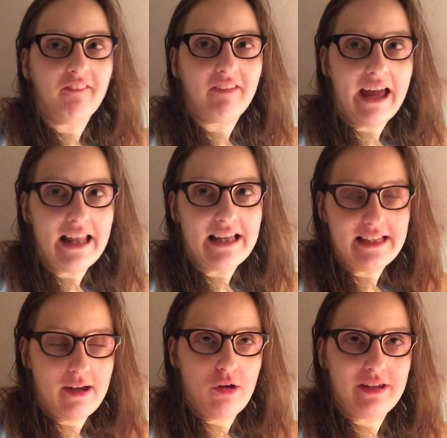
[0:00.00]
weil
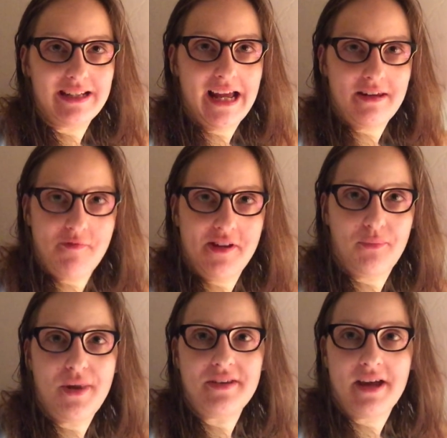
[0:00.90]
ich euch gerne was
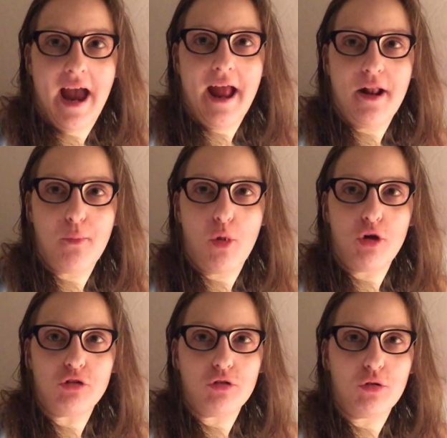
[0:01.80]
mitteilen
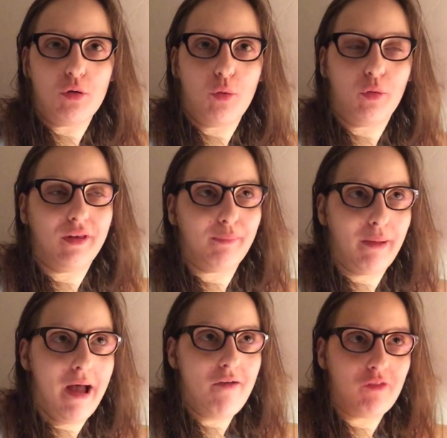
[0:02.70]
möchte. Und
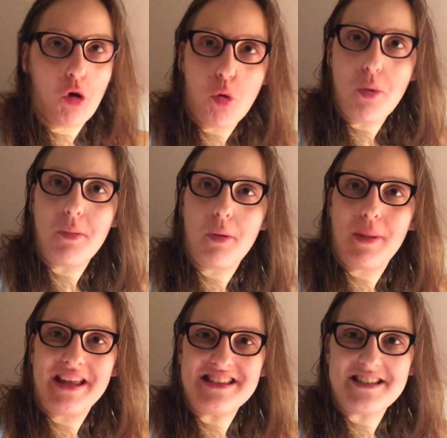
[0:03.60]
zwar, warum im
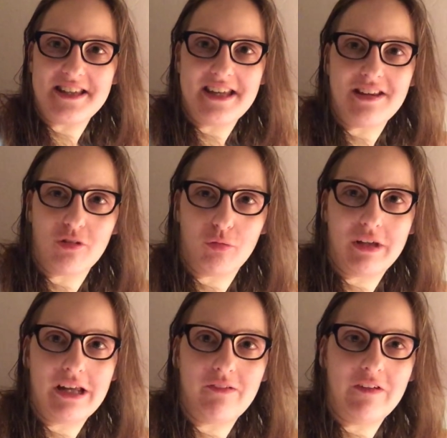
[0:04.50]
Moment nicht so
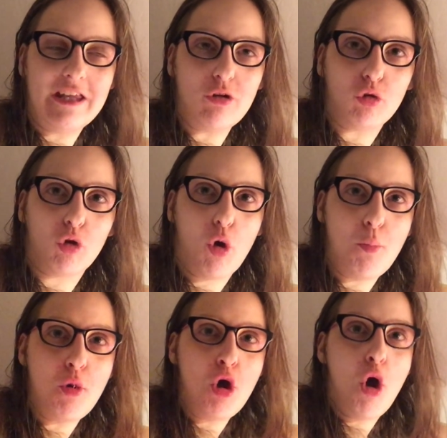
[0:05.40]
viele Videos
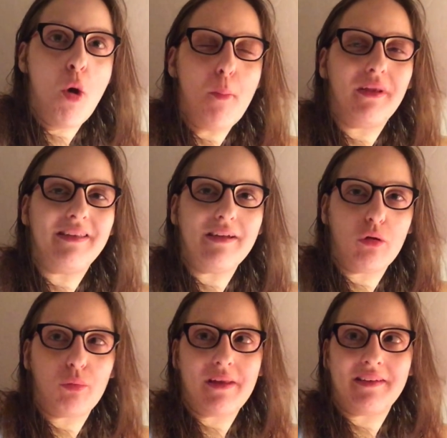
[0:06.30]
kommen,
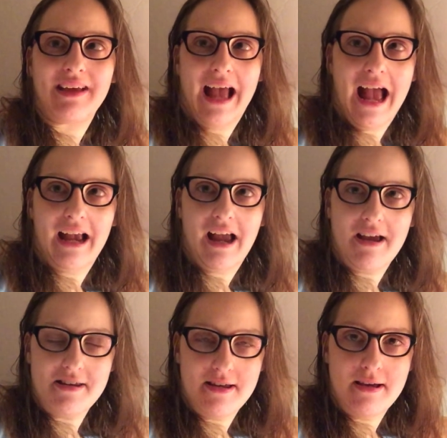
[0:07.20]
beziehungsweise gar
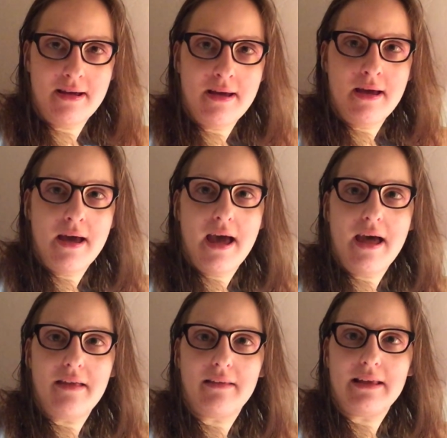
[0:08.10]
keine.
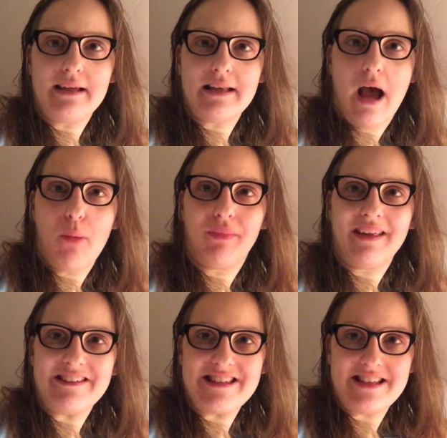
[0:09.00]
Es liegt
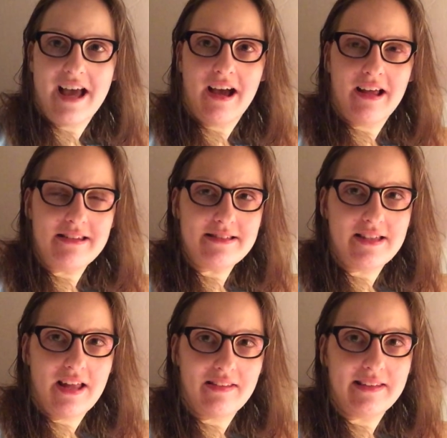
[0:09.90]
hauptsächlich daran,
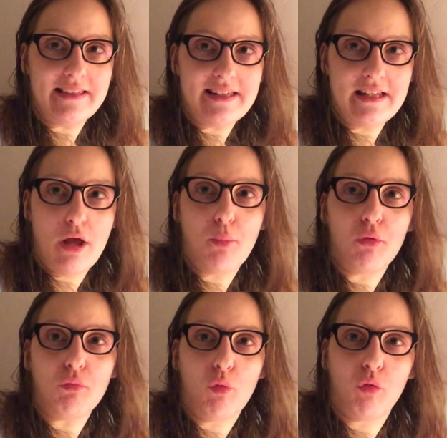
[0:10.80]
dass ich in der
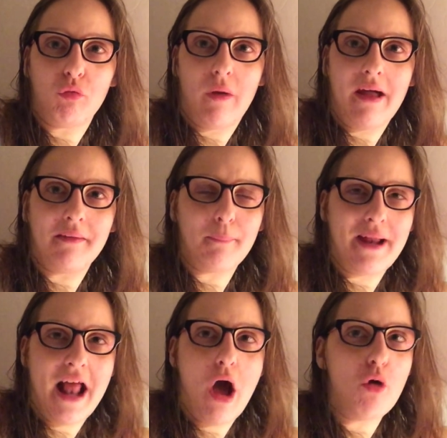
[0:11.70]
Prüfungsphase
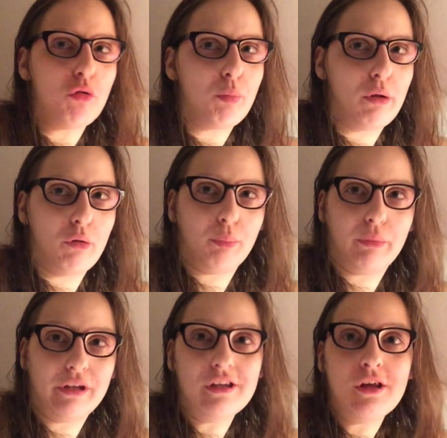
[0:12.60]
meiner Ausbildung
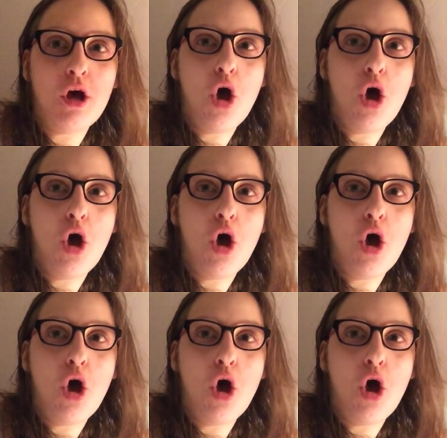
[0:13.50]
bin